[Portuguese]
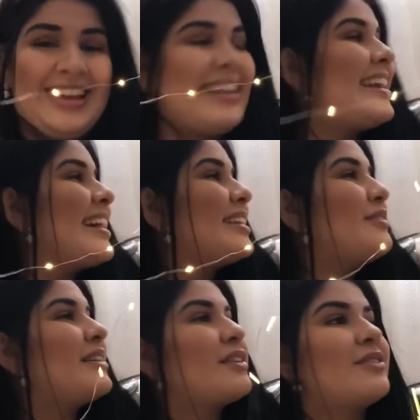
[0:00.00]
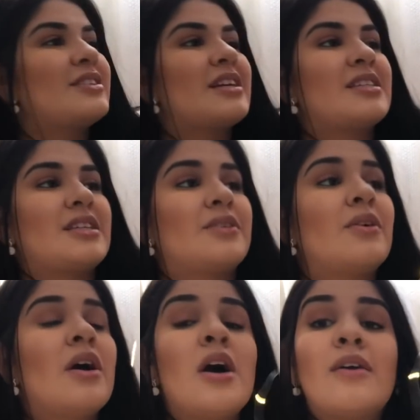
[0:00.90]
e ainda fica fechadinho.
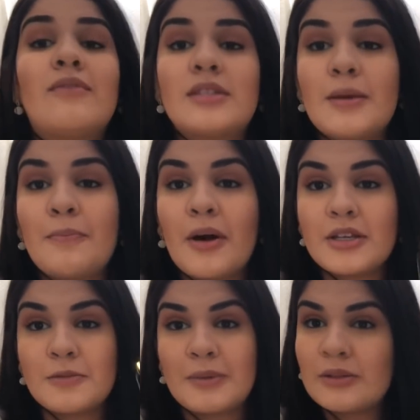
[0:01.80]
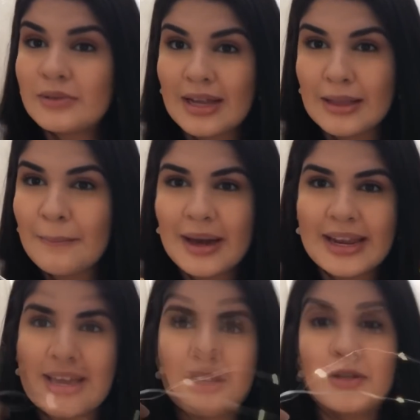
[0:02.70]
Você pode pendurar na
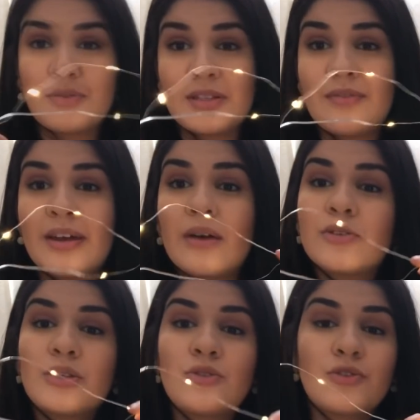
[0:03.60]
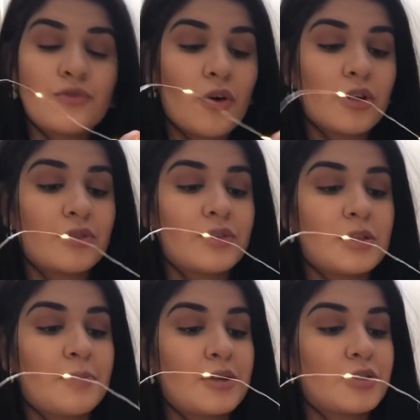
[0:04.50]
parede, pode fazer varalzinho de foto,
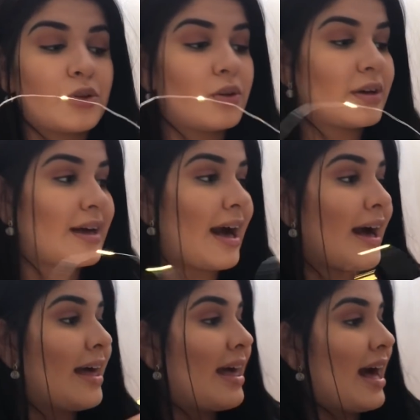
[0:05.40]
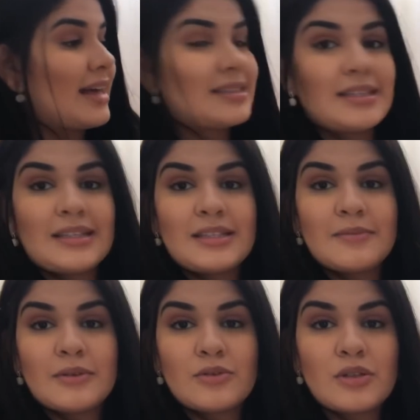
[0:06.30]
você pode colocar assim em
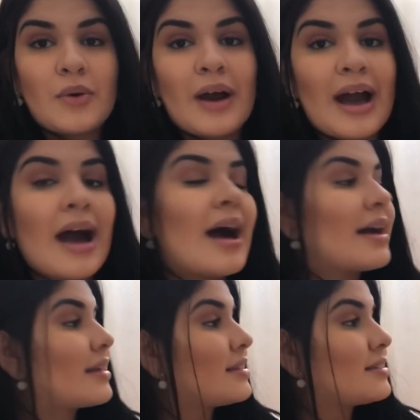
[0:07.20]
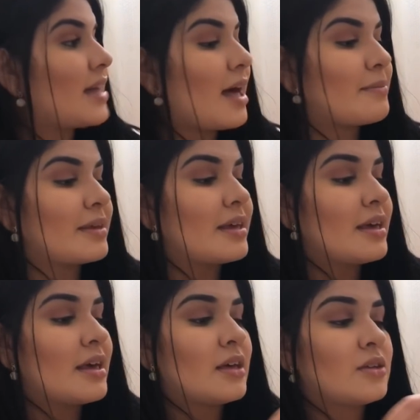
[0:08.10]
cima do seu rack, sabe?
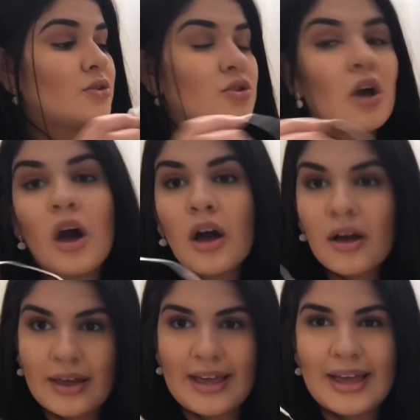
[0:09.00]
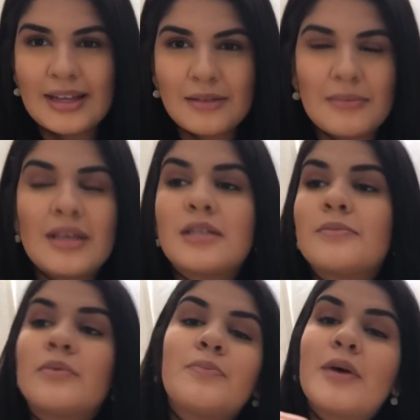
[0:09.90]
Só ele
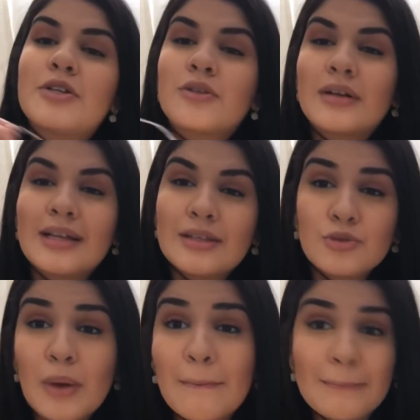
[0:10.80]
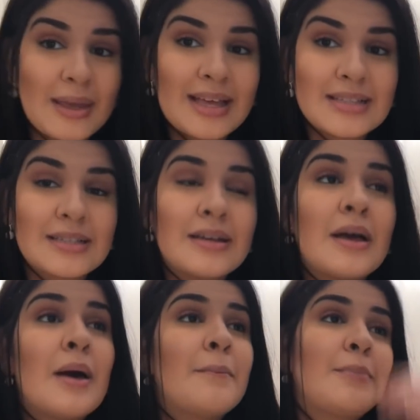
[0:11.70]
mesmo, pode colocar na sua mesa,
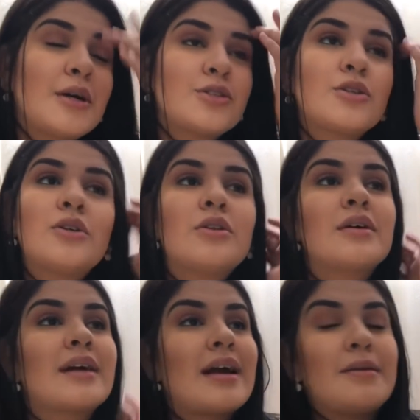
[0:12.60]
pode colocar em